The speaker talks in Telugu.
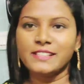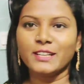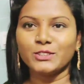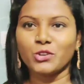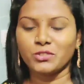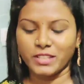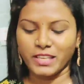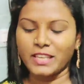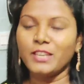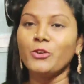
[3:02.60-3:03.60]
ఈజీగా
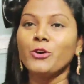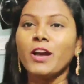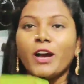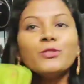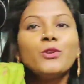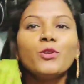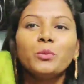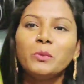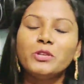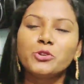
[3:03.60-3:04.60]
దొరుకుతాయి
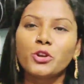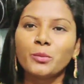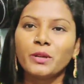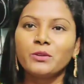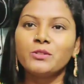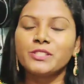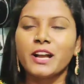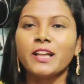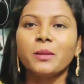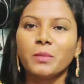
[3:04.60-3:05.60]
అందులో మీషోలో మనకు
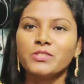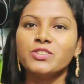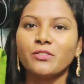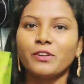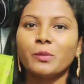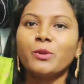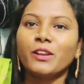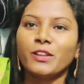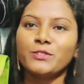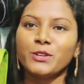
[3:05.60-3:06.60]
చాలా మంచి
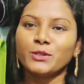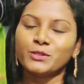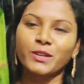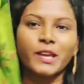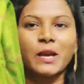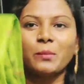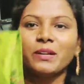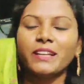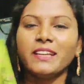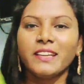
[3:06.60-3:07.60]
అఫోర్డబుల్ రేంజ్లో వస్తున్నాయి
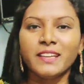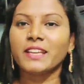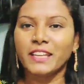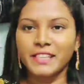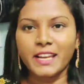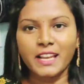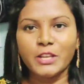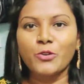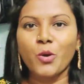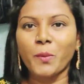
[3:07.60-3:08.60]
కాబట్టి కింద నా
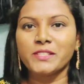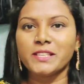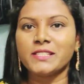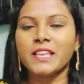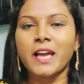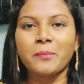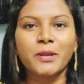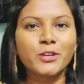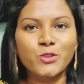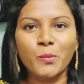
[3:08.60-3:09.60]
లింక్ ఓపెన్ చేసి
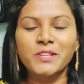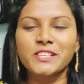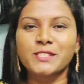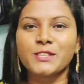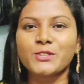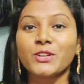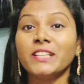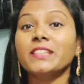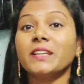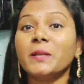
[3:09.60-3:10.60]
హ్యాపీగా షాపింగ్
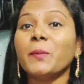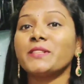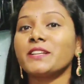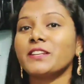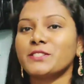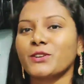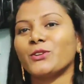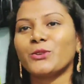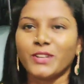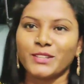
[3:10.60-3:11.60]
చేసేసుకొని థర్టీ పర్సెంట్
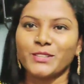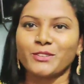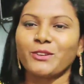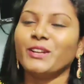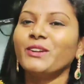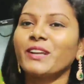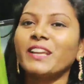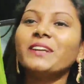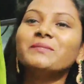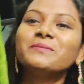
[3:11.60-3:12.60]
డిస్కౌంట్ కూడా తీసుకోండి
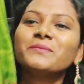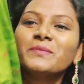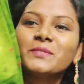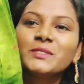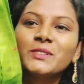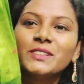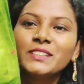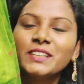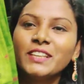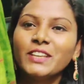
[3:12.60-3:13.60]
ఓకేనా సో
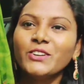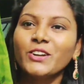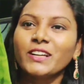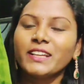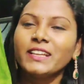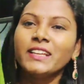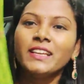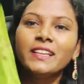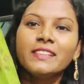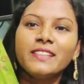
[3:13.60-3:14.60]
ఇది ఇంకొకటి
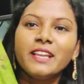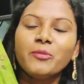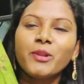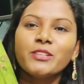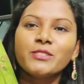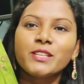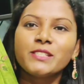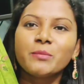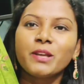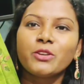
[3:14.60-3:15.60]
దీని ప్రైస్
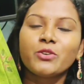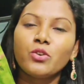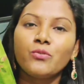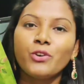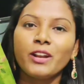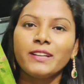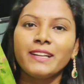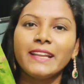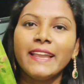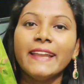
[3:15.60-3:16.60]
వచ్చేసి మనకు ఫోర్
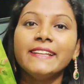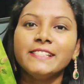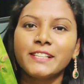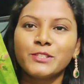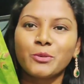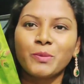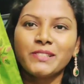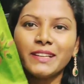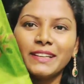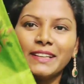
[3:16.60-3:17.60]
హండ్రెడ్ ఎయిటీ సిక్స్ రూపీస్